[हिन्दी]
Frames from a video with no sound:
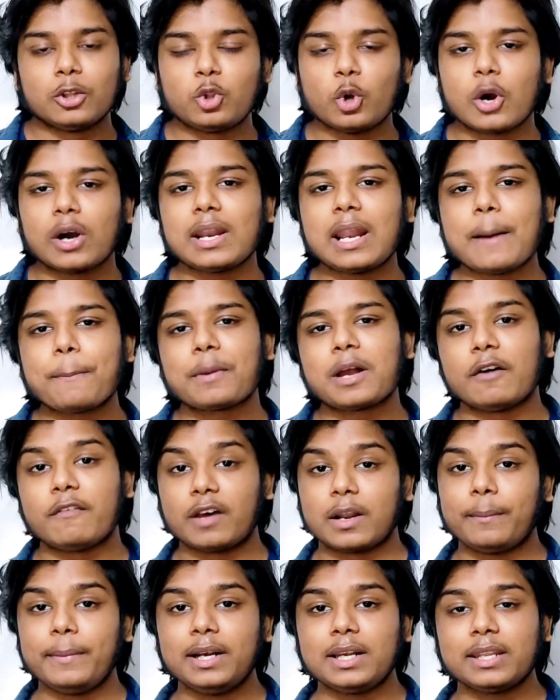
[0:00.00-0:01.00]
तो अगर आप
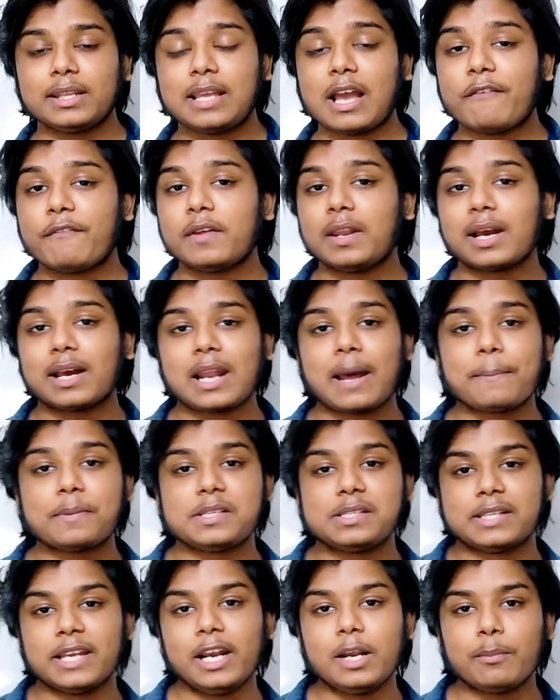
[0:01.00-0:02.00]
गवर्नमेंट या फिर अगर आप
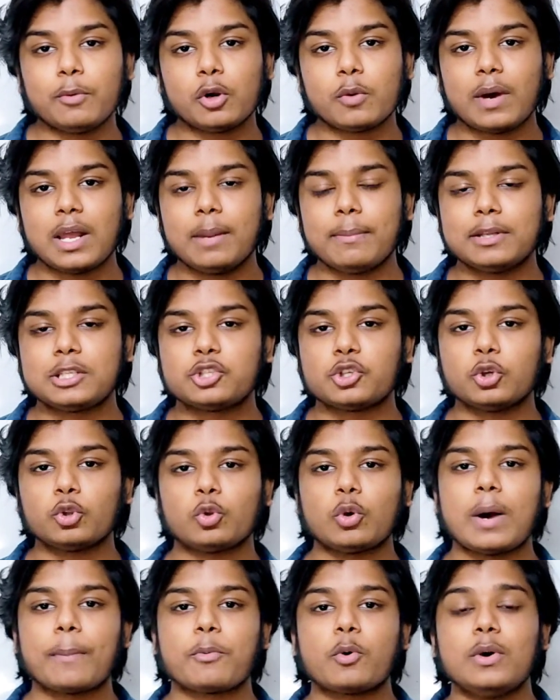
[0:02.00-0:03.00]
स्टेट बोर्ड वाले बच्चे हो
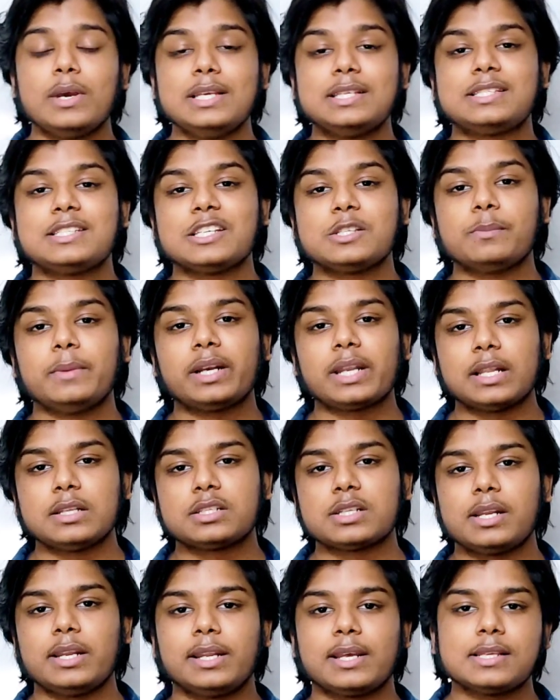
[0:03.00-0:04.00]
तो आपको इस चीज़ में
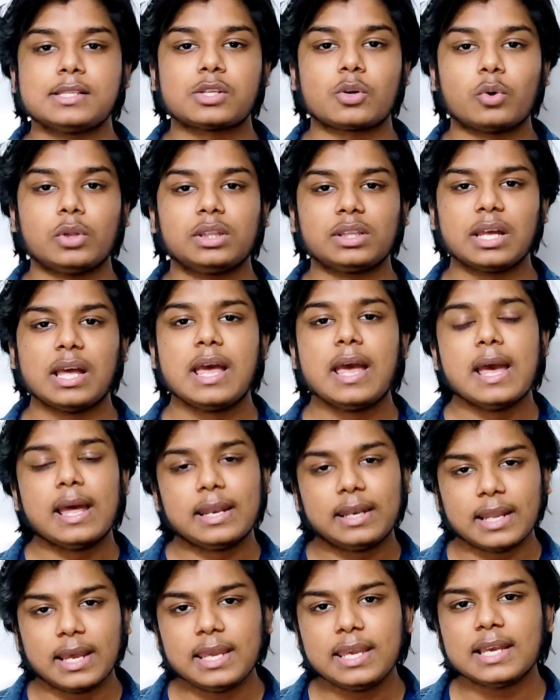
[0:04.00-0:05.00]
टेंशन लेने की
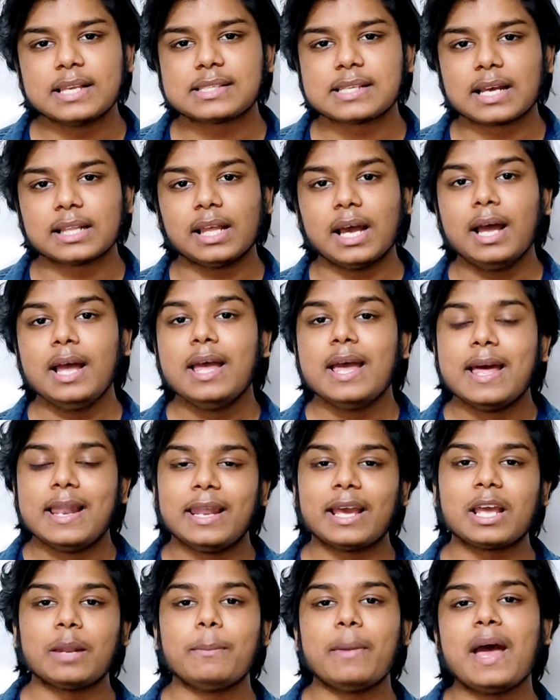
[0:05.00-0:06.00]
ज़रूरत नहीं है ज़्यादा
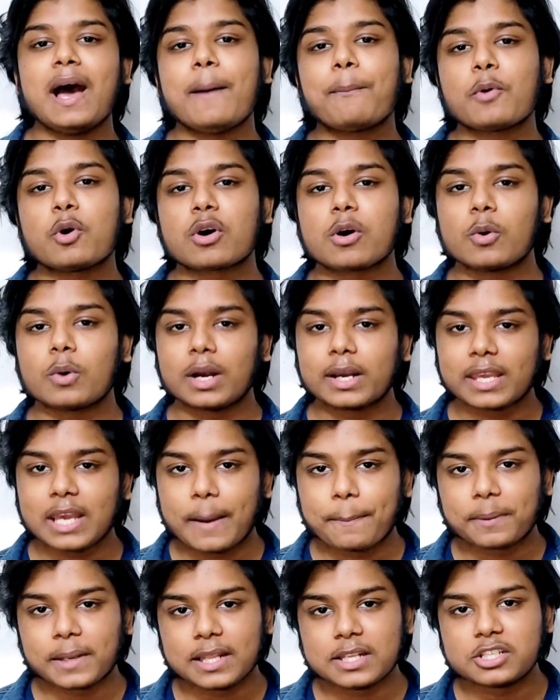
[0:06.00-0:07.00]
लेकिन मैं आपको कहूंगा कि
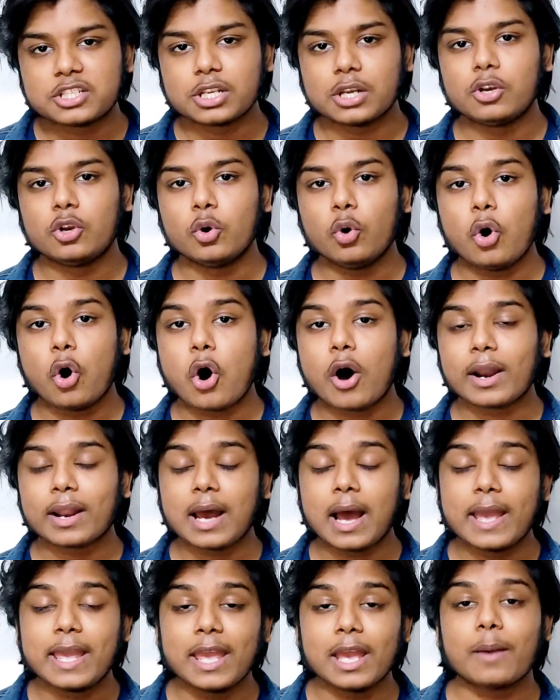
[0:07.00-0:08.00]
आप टेंशन लो
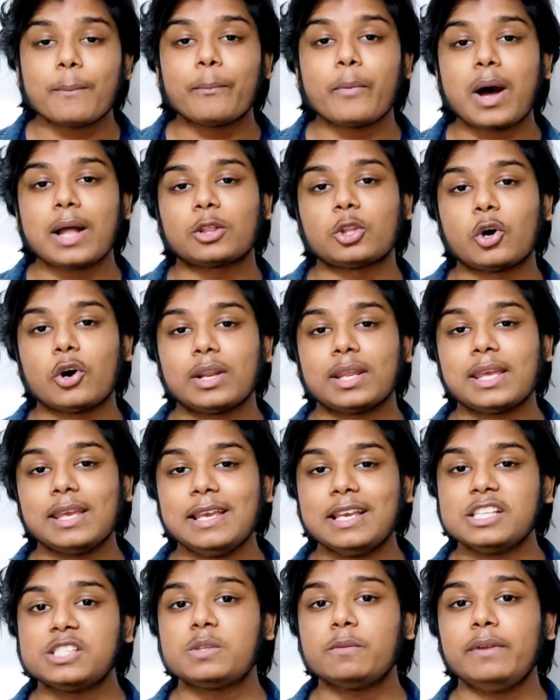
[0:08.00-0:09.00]
और एक बात और कि
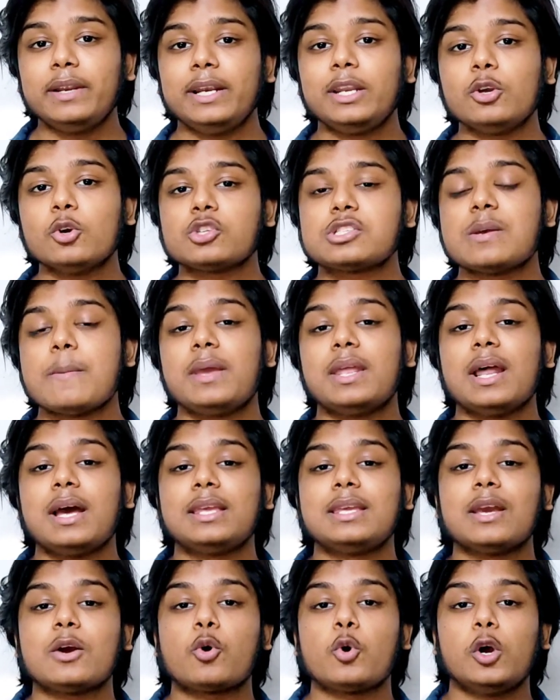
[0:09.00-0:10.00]
इस वीडियो से
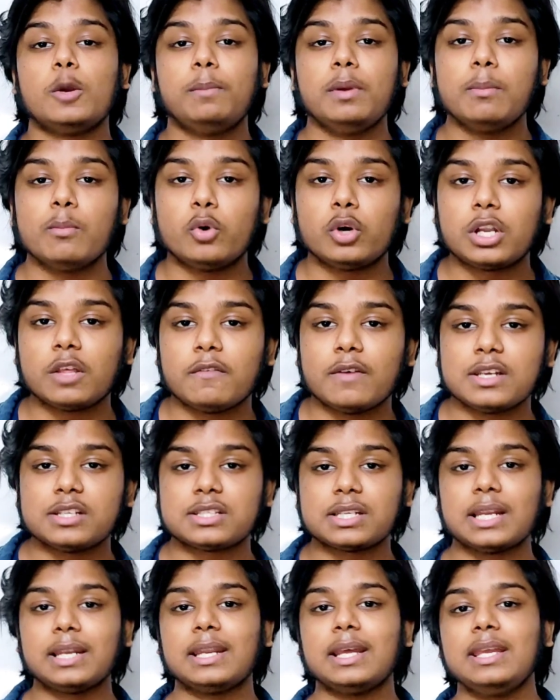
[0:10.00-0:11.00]
मेरा ये कोई भी
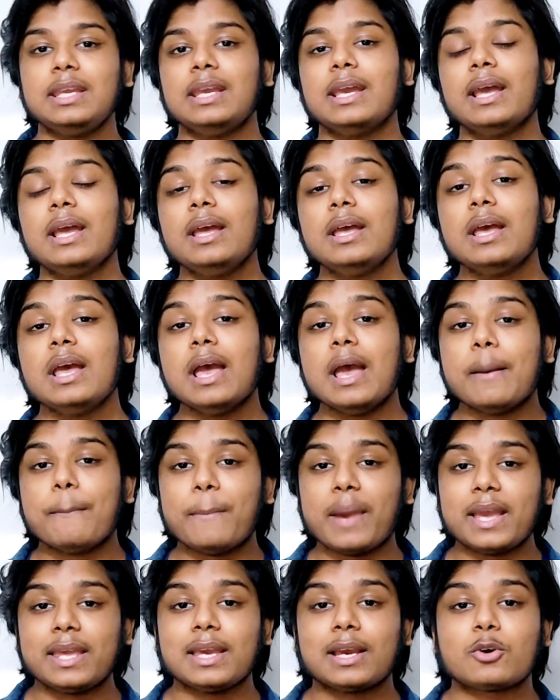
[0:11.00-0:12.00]
मोटिवेशन नहीं है
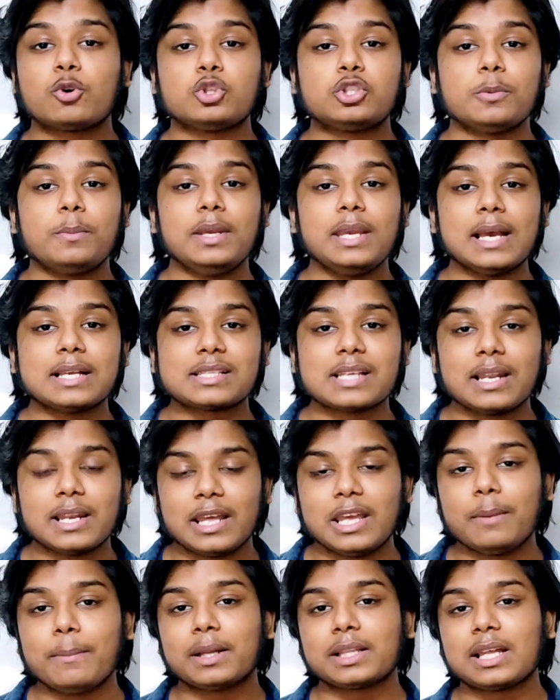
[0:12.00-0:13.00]
मैं ये कुछ भी ऐसा
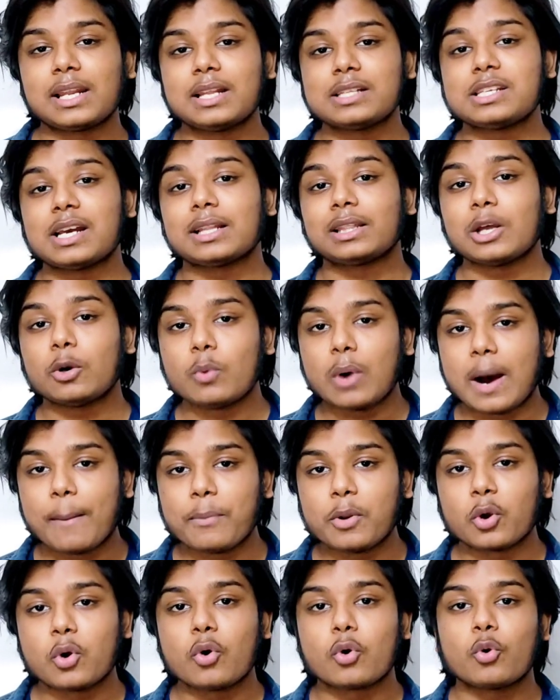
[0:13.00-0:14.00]
नहीं बताना चाहता हूं
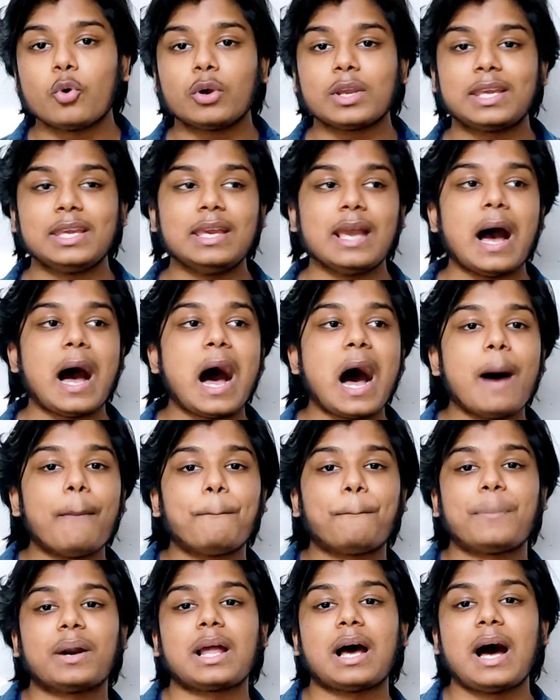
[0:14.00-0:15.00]
आप लोगों को कि
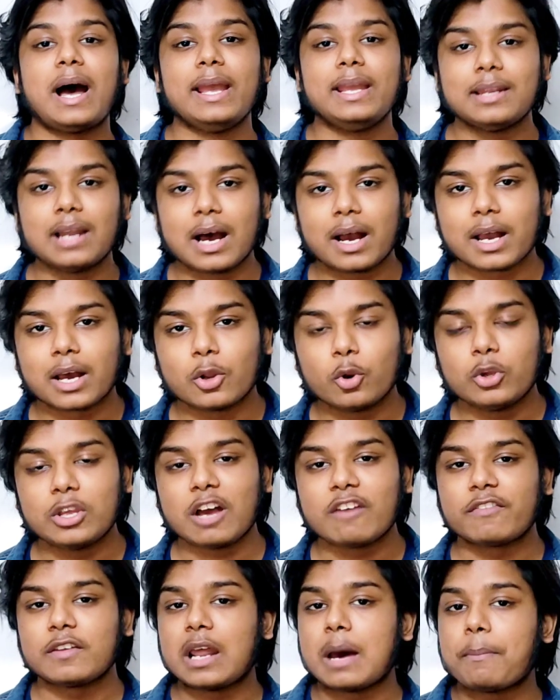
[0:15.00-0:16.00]
आप पढ़ाई ना करो
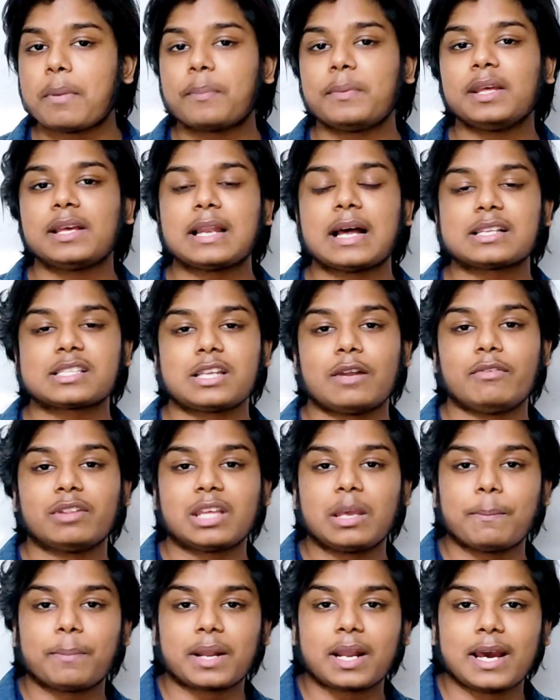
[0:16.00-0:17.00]
या फिर आप अपनी क्लास
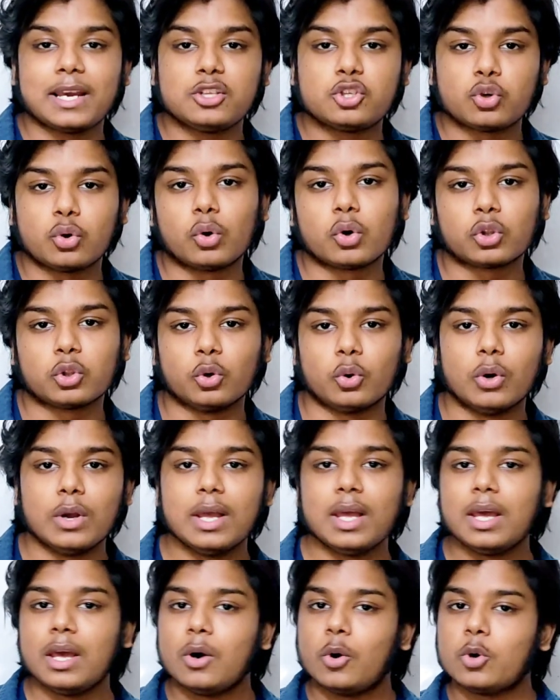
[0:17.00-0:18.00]
इलेवन की पढ़ाई छोड़ दो
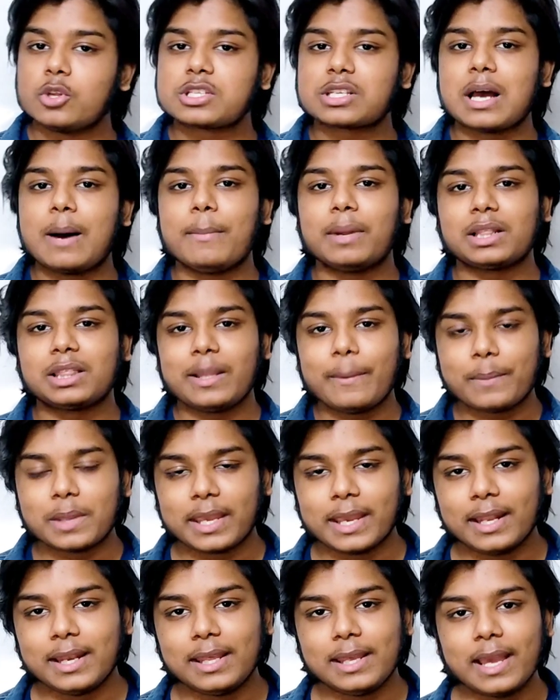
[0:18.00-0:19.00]
उसका मतलब
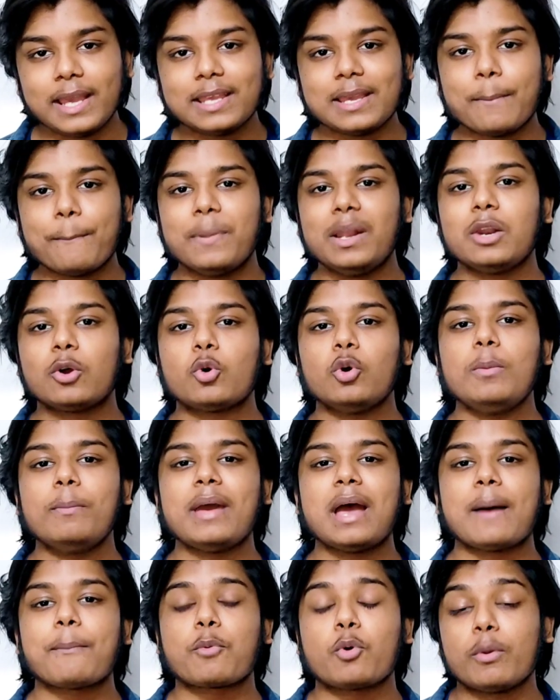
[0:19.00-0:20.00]
ये नहीं है ये बिल्कुल
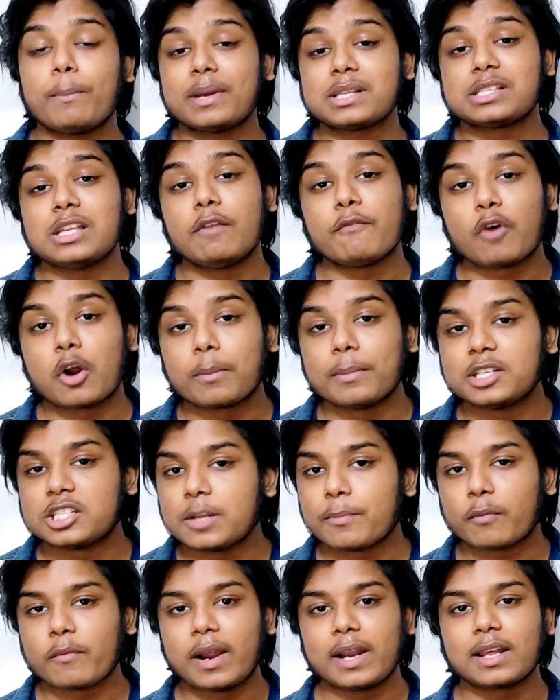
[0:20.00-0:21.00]
मैं आपको बस
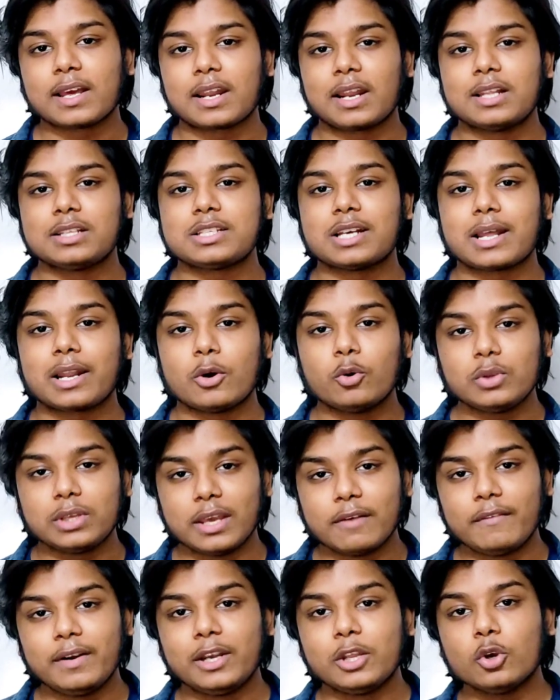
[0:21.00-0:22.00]
इंफॉर्मेशन प्रोवाइड कराना चाह रहा हूं
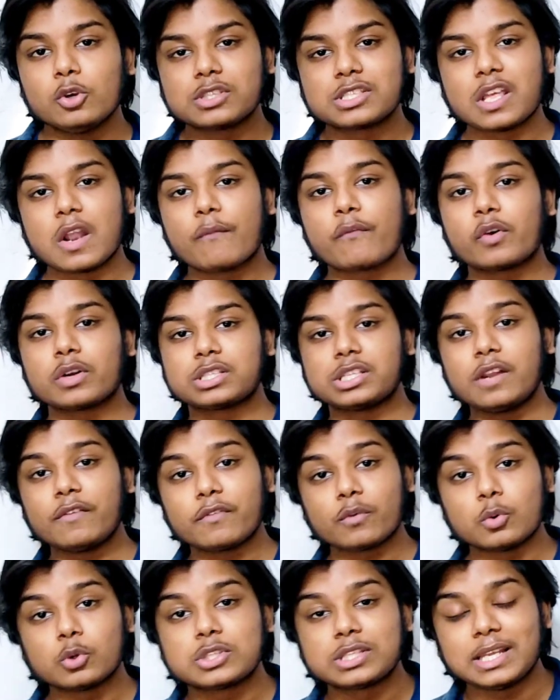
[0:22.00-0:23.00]
ये वीडियो सिर्फ और
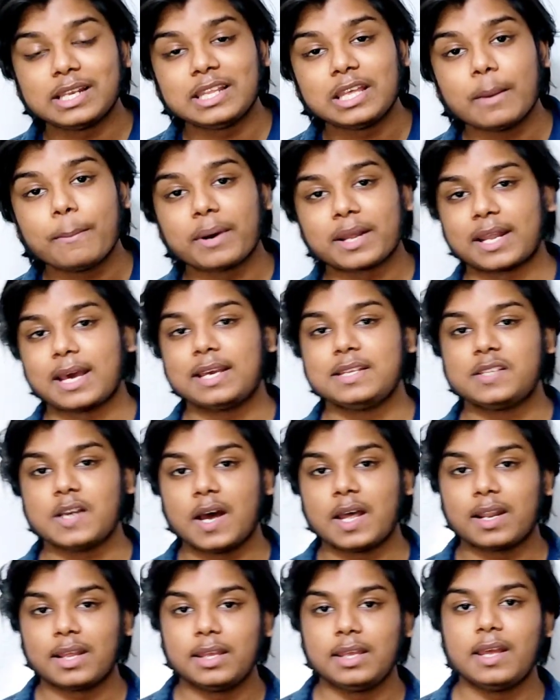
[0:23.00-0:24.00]
सिर्फ उसी लिए बनाई
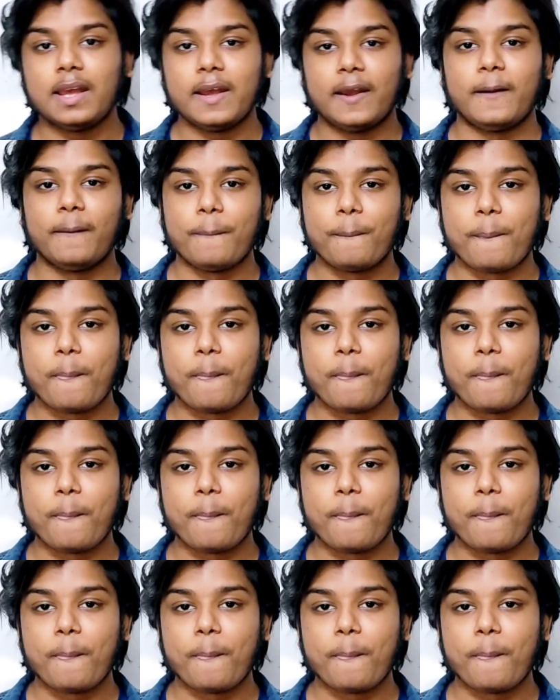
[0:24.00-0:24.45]
जा रही है